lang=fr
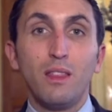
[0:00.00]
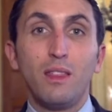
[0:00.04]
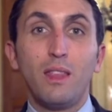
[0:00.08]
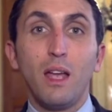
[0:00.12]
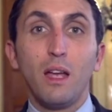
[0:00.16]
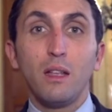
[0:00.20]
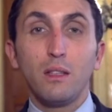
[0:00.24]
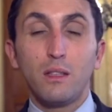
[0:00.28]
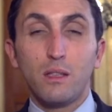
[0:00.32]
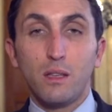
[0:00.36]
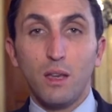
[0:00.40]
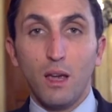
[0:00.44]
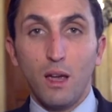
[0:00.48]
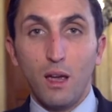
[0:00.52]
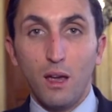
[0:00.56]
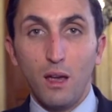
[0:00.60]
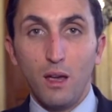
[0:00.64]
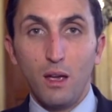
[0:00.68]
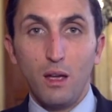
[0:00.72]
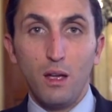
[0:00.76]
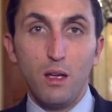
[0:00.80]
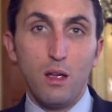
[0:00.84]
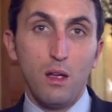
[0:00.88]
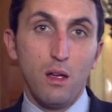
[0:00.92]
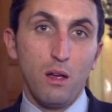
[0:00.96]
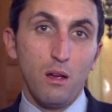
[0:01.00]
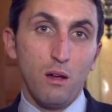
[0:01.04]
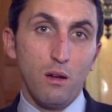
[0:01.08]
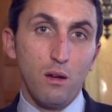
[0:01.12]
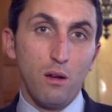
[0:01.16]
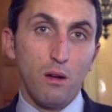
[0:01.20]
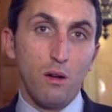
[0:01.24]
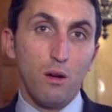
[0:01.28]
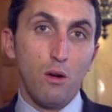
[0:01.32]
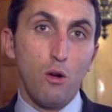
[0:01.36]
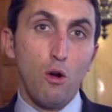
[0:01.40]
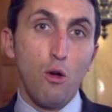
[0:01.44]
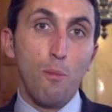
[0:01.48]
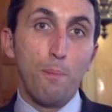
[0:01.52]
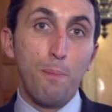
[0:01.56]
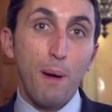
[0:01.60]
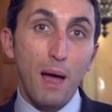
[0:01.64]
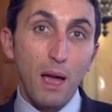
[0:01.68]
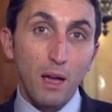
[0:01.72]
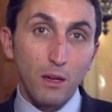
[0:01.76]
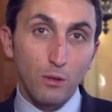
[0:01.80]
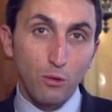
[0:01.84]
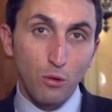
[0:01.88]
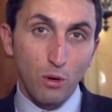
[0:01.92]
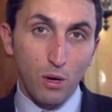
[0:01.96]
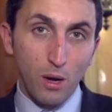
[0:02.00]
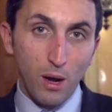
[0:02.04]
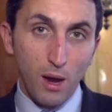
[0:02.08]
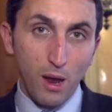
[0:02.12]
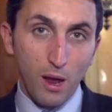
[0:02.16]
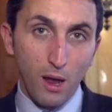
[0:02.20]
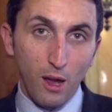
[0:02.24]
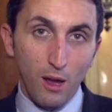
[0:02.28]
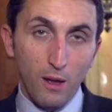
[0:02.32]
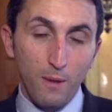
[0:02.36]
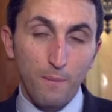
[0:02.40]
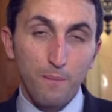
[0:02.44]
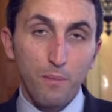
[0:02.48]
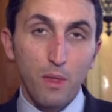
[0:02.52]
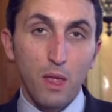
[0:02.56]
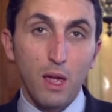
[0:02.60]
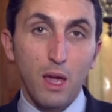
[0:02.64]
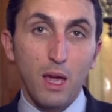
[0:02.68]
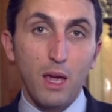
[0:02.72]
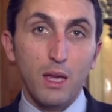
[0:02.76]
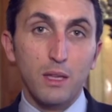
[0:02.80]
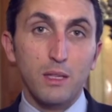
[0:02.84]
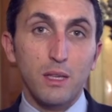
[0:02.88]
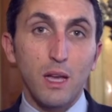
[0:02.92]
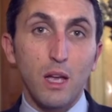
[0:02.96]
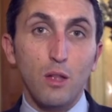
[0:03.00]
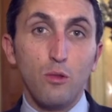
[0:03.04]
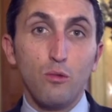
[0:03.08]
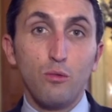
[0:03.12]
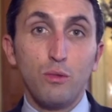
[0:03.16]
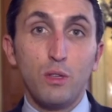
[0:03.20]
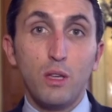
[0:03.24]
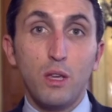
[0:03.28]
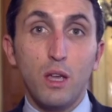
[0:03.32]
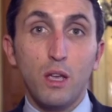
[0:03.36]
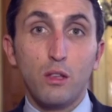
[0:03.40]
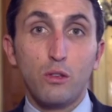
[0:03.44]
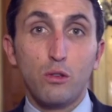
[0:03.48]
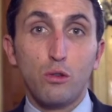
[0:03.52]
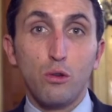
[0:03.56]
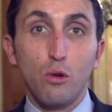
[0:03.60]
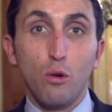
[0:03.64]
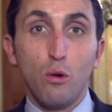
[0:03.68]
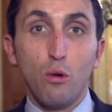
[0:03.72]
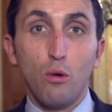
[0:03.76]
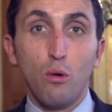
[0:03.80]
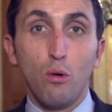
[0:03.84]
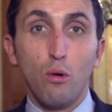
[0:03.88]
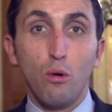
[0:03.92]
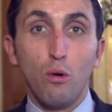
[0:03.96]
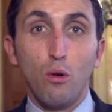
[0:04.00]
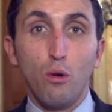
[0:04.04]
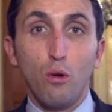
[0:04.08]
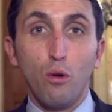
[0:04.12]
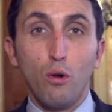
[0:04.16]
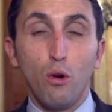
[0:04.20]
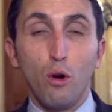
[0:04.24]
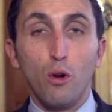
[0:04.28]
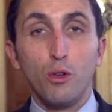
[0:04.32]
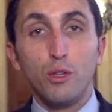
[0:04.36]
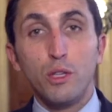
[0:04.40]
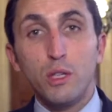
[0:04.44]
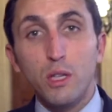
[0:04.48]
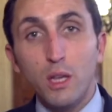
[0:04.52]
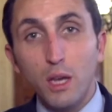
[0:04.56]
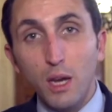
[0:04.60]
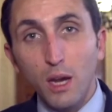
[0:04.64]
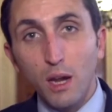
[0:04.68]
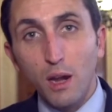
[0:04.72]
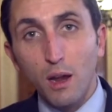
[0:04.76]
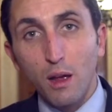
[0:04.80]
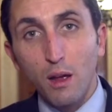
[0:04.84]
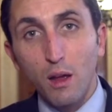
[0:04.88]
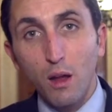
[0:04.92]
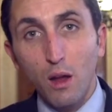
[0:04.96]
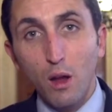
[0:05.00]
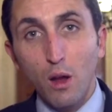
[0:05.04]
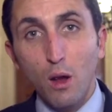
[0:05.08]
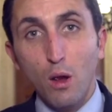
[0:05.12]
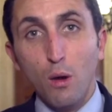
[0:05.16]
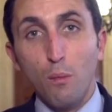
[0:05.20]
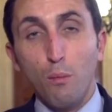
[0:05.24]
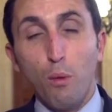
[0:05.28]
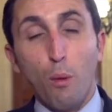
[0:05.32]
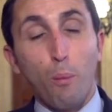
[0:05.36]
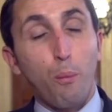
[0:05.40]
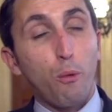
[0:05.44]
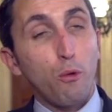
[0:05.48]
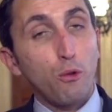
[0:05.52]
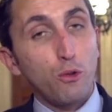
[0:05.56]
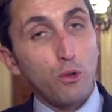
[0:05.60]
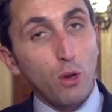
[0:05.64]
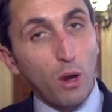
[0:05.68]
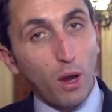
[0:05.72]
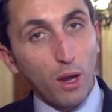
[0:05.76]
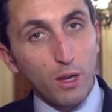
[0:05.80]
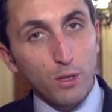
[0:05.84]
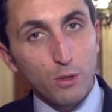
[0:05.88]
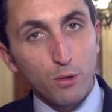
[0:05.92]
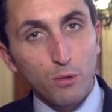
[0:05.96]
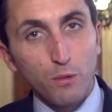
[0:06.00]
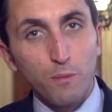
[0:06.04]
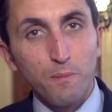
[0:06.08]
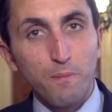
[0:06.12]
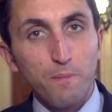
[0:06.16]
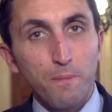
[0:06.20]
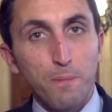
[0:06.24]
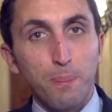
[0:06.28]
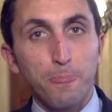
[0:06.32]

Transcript: d'un tiers euh, le parc nucléaire. Et ça, nous y étions euh, hostiles pour plusieurs raisons.